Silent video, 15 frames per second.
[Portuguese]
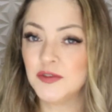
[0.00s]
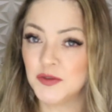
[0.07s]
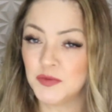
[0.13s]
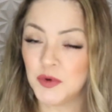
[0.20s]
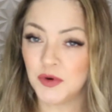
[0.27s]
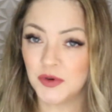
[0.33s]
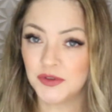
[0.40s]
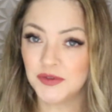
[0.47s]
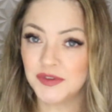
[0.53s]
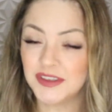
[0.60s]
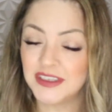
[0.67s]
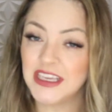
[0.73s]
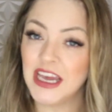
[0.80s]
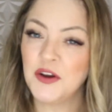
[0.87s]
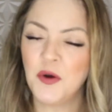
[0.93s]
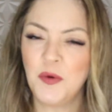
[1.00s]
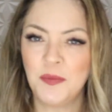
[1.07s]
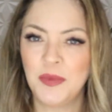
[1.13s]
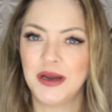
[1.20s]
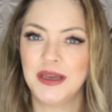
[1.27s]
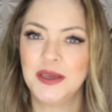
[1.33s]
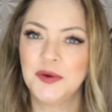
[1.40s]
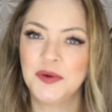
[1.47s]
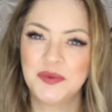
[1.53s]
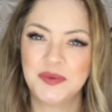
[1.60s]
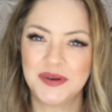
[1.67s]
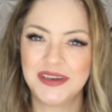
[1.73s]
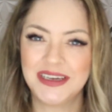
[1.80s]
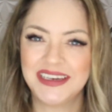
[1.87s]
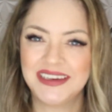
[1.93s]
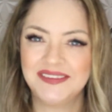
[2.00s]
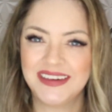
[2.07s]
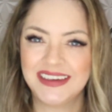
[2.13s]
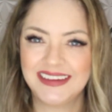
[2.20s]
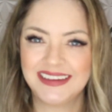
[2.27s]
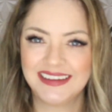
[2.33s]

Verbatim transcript: os bônus que acompanham o programa.